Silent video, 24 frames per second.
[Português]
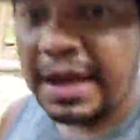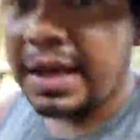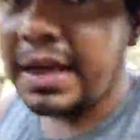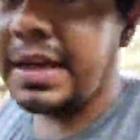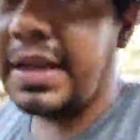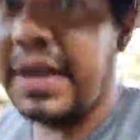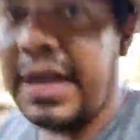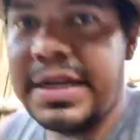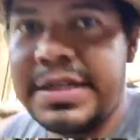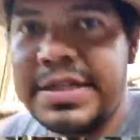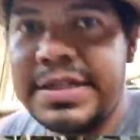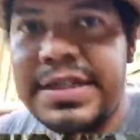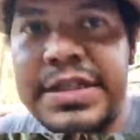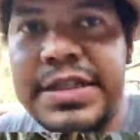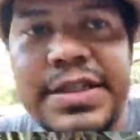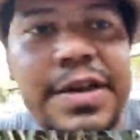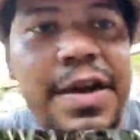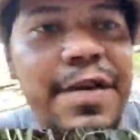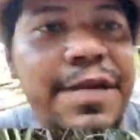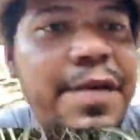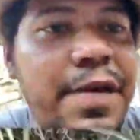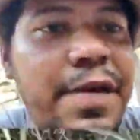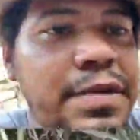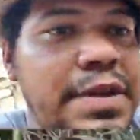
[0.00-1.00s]
E, a, e
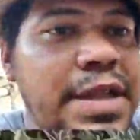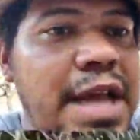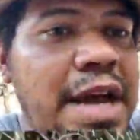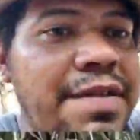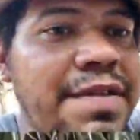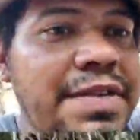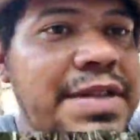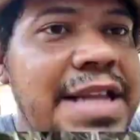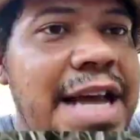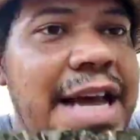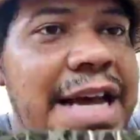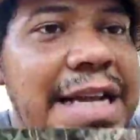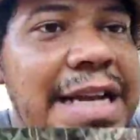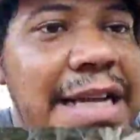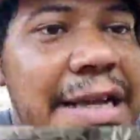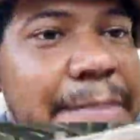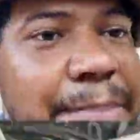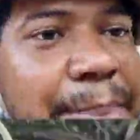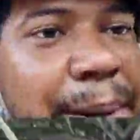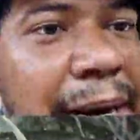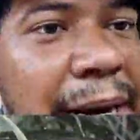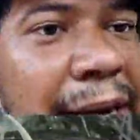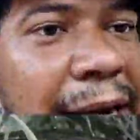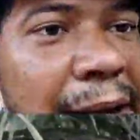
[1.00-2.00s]
só faltava dali
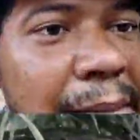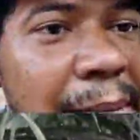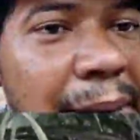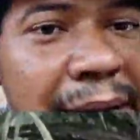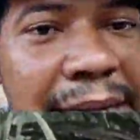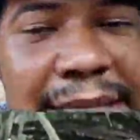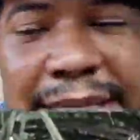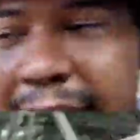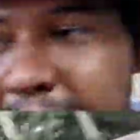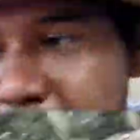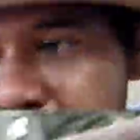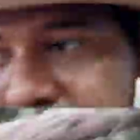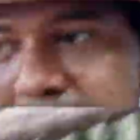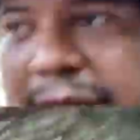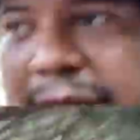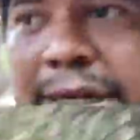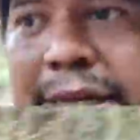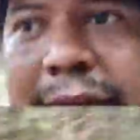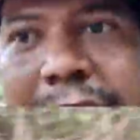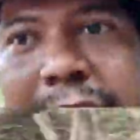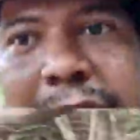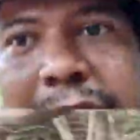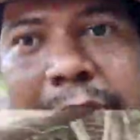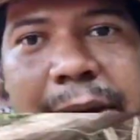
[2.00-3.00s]
para cá é mais alto e
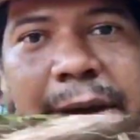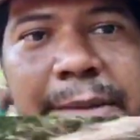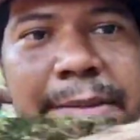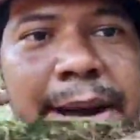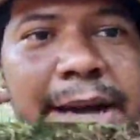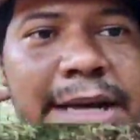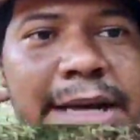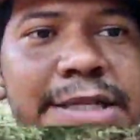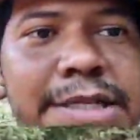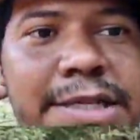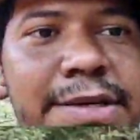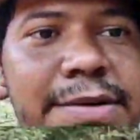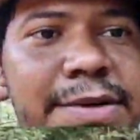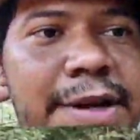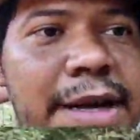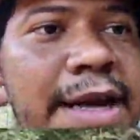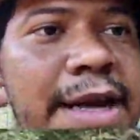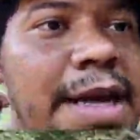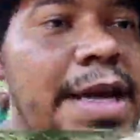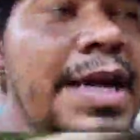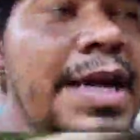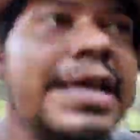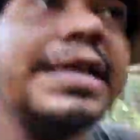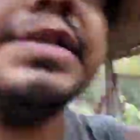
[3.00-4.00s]
aqui é mais baixinho, né?
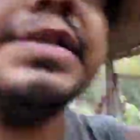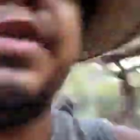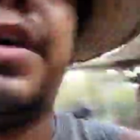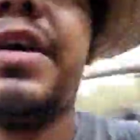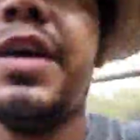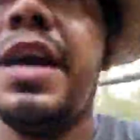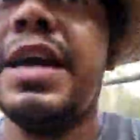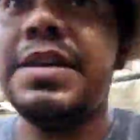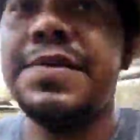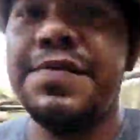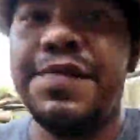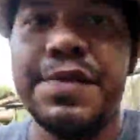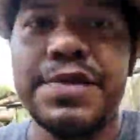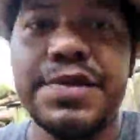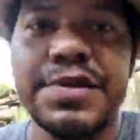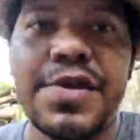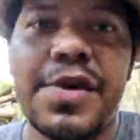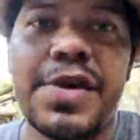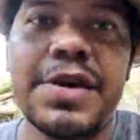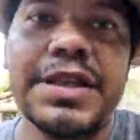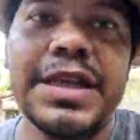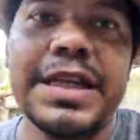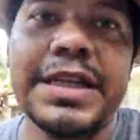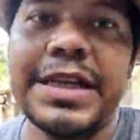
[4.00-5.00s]
Só que a gente fosse
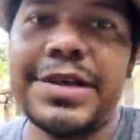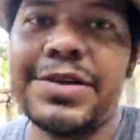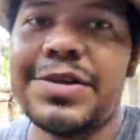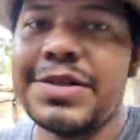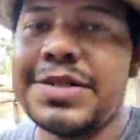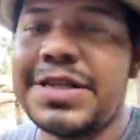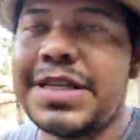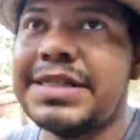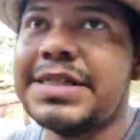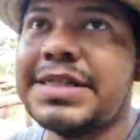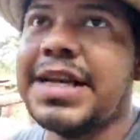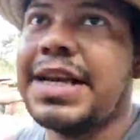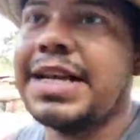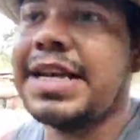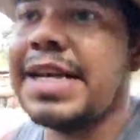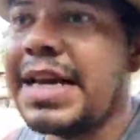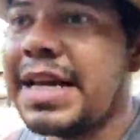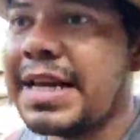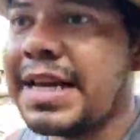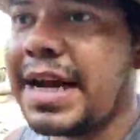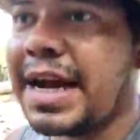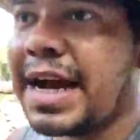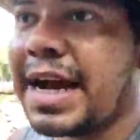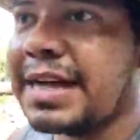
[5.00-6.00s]
cortar da nossa tela
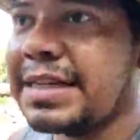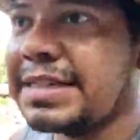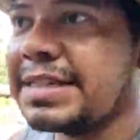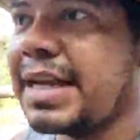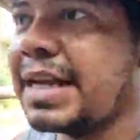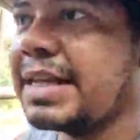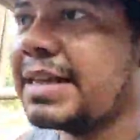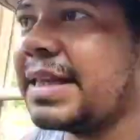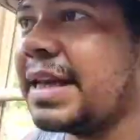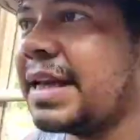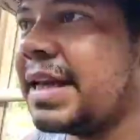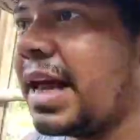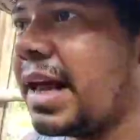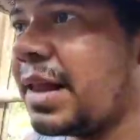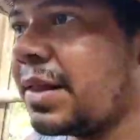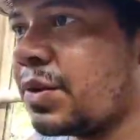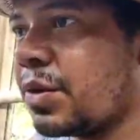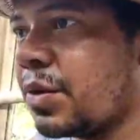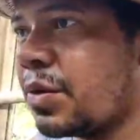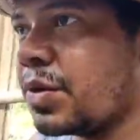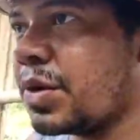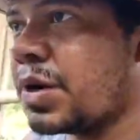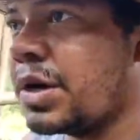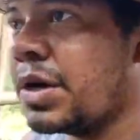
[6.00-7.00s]
ia, ia gastar a tela à
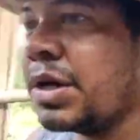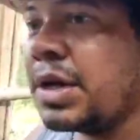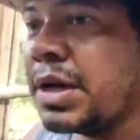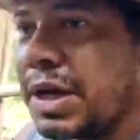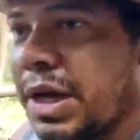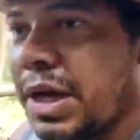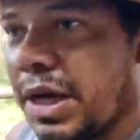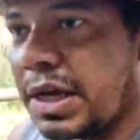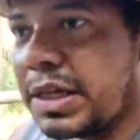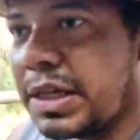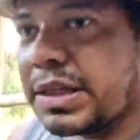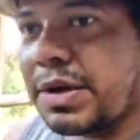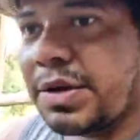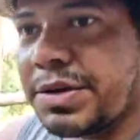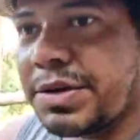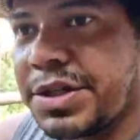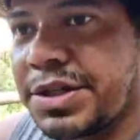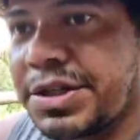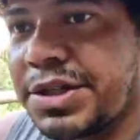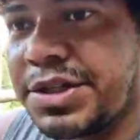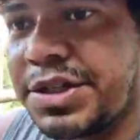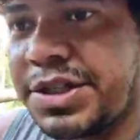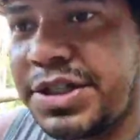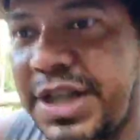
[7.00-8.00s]
toa. Então a
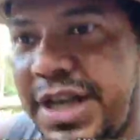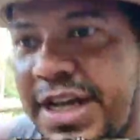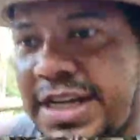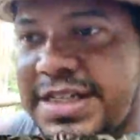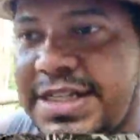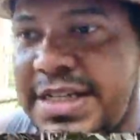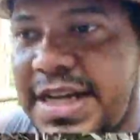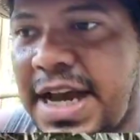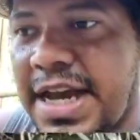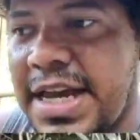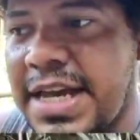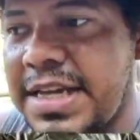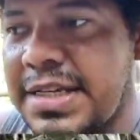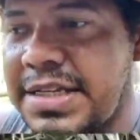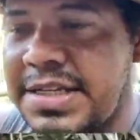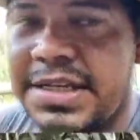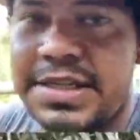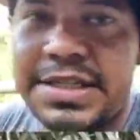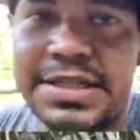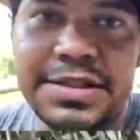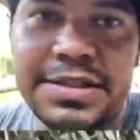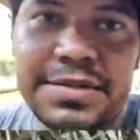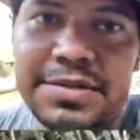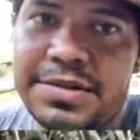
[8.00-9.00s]
gente tinha essa aí, se
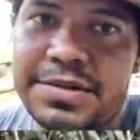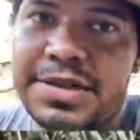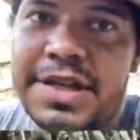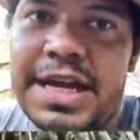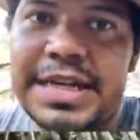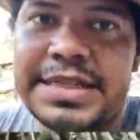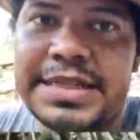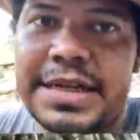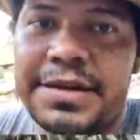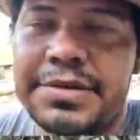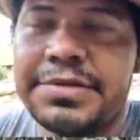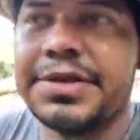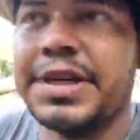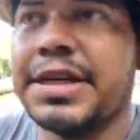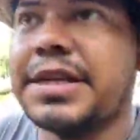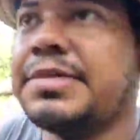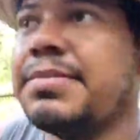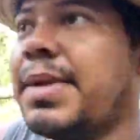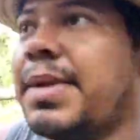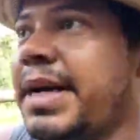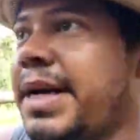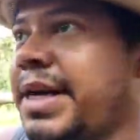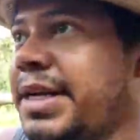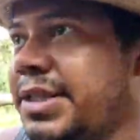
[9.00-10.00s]
não tivesse era o jeito,
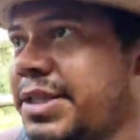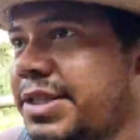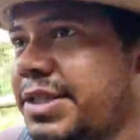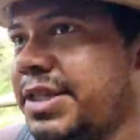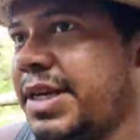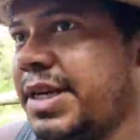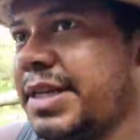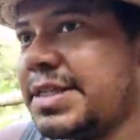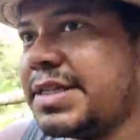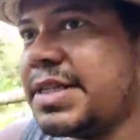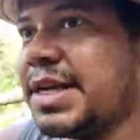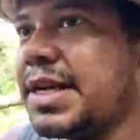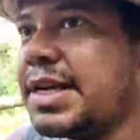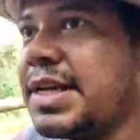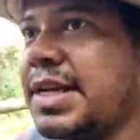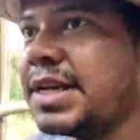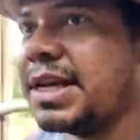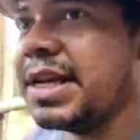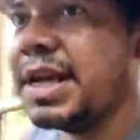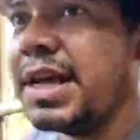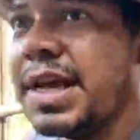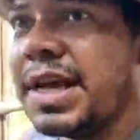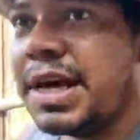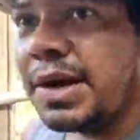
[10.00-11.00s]
mas a gente tinha essa
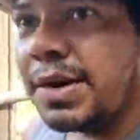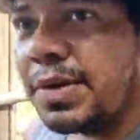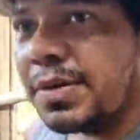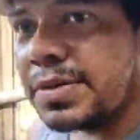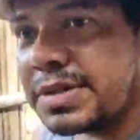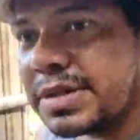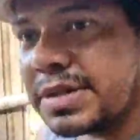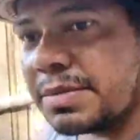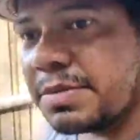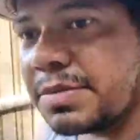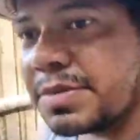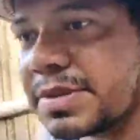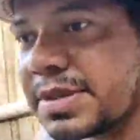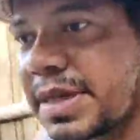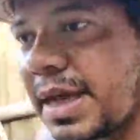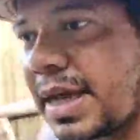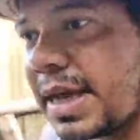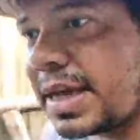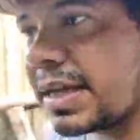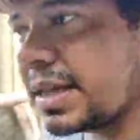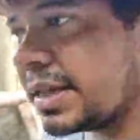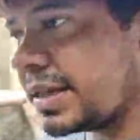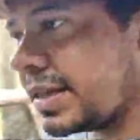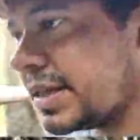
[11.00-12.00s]
aí, usamos
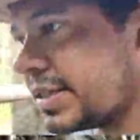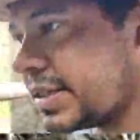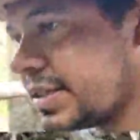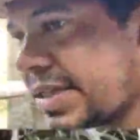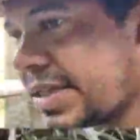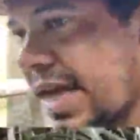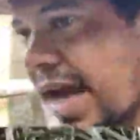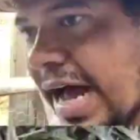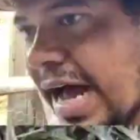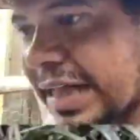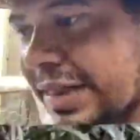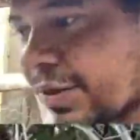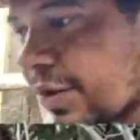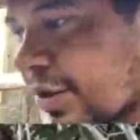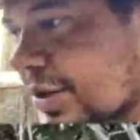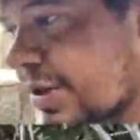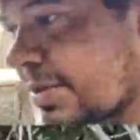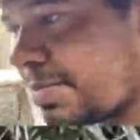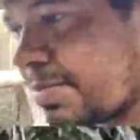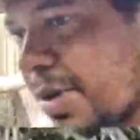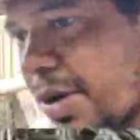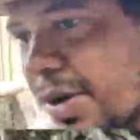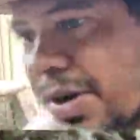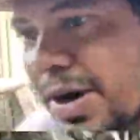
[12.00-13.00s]
ela, tava toda
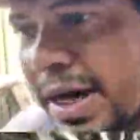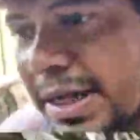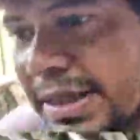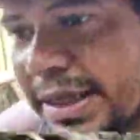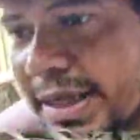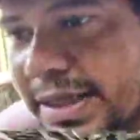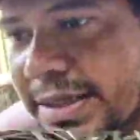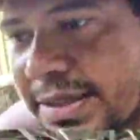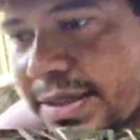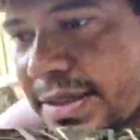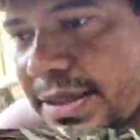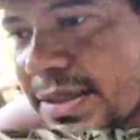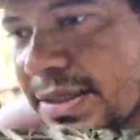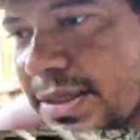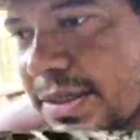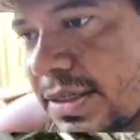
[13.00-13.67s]
embolada, a gente